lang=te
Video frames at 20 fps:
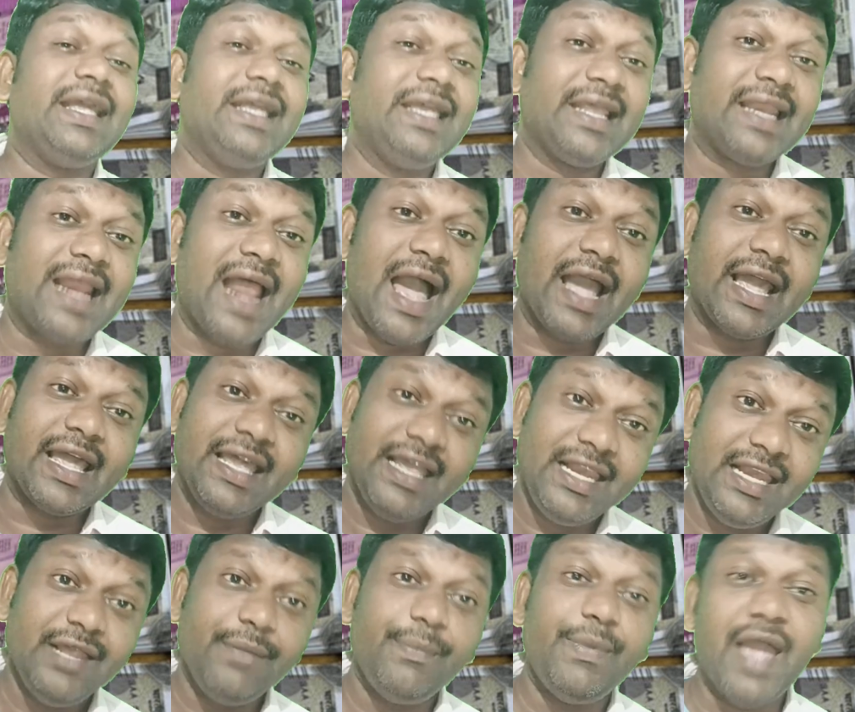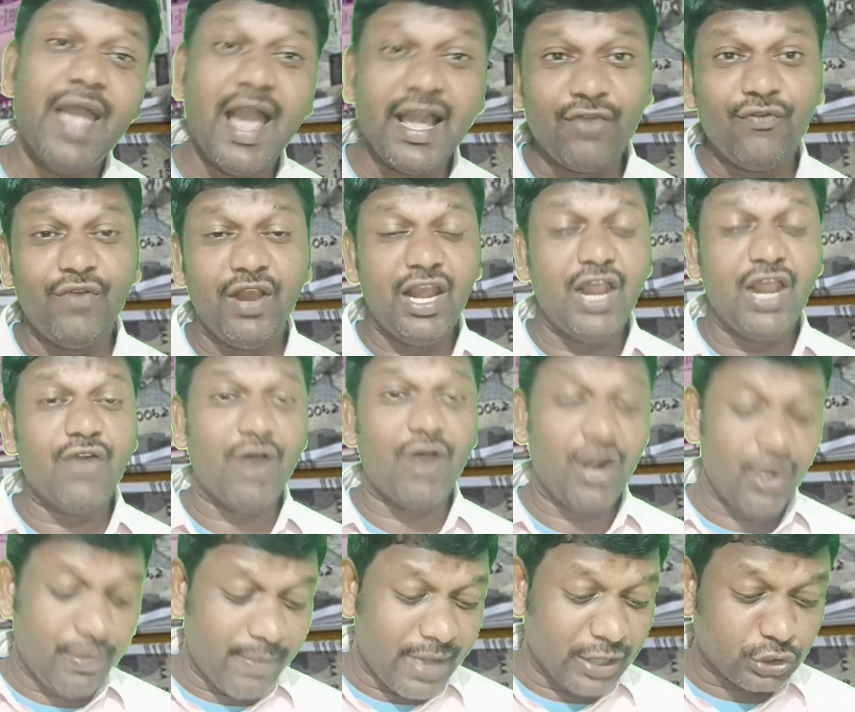ఇరాక్కి లిబియాకి వెళ్ళే
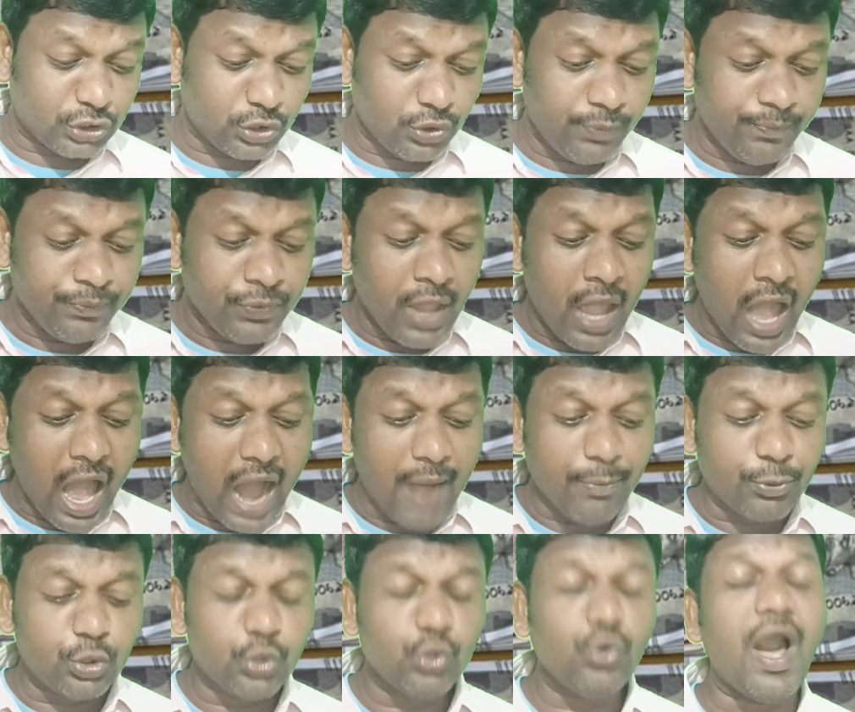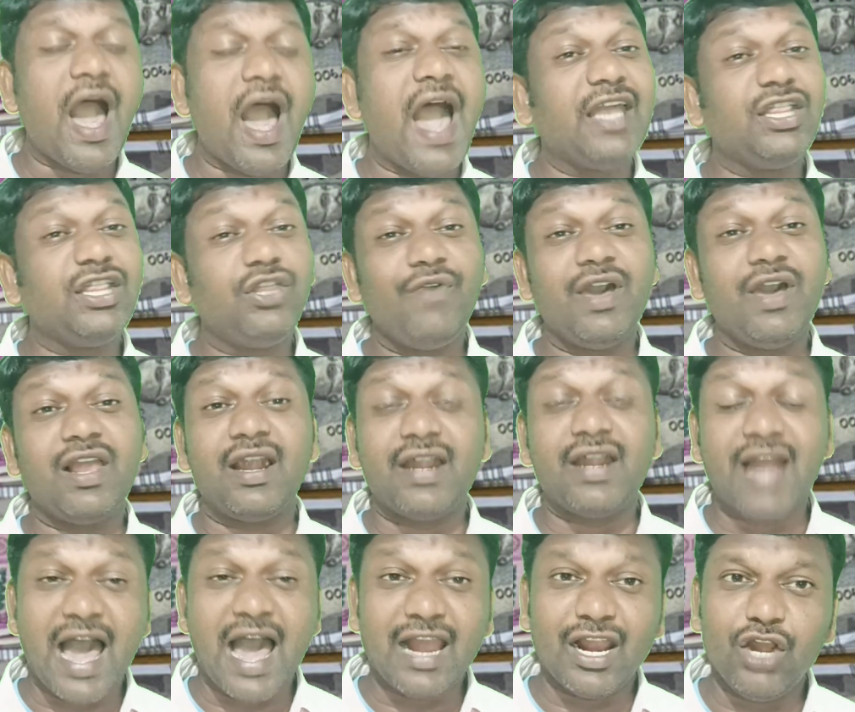వాళ్ళు మాత్రం అప్ టు ఐదు వేల
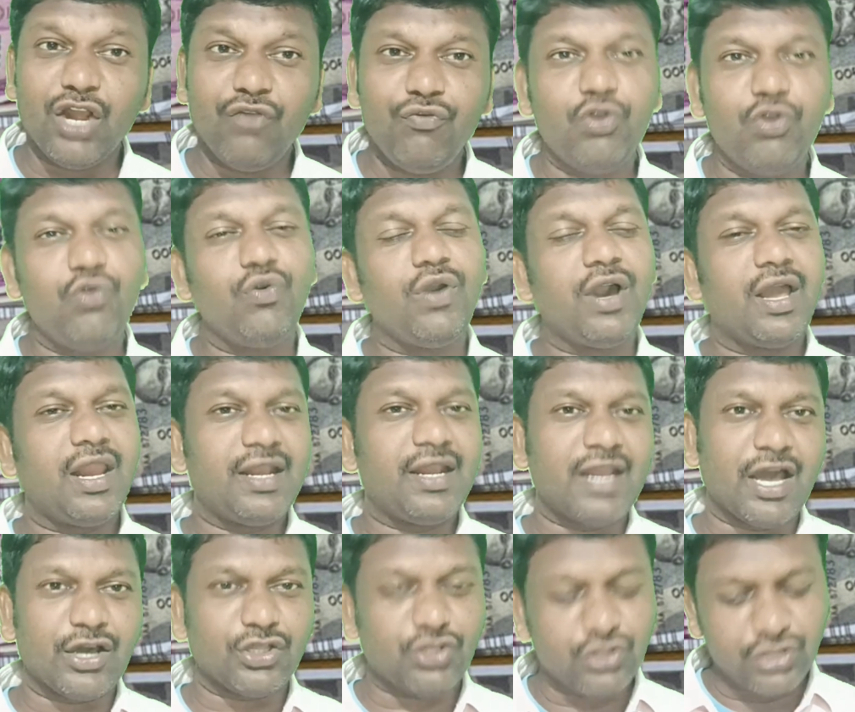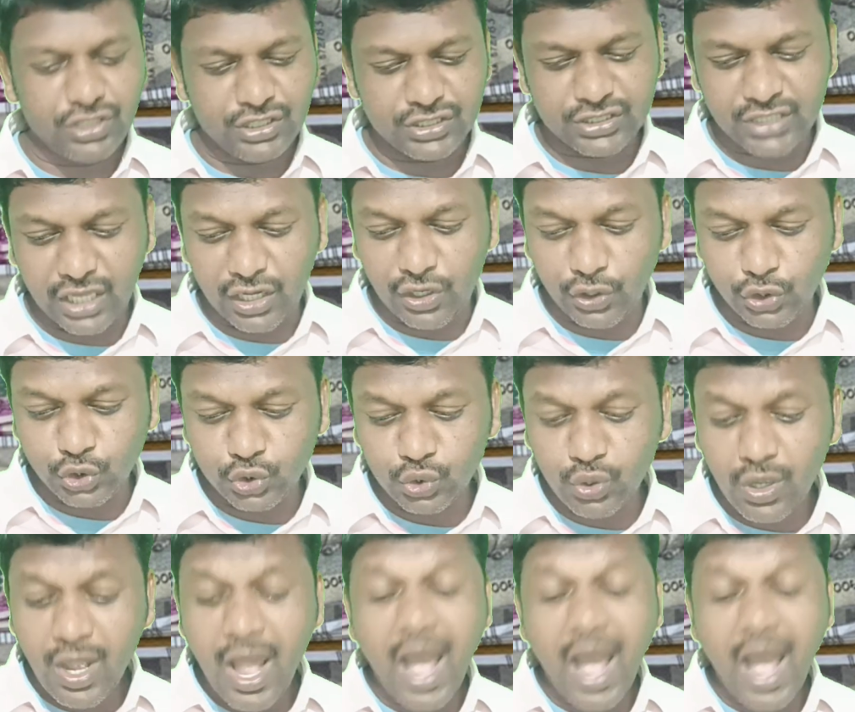డాలర్లు విలువ గల నగదును తీసుకెళ్ళొచ్చు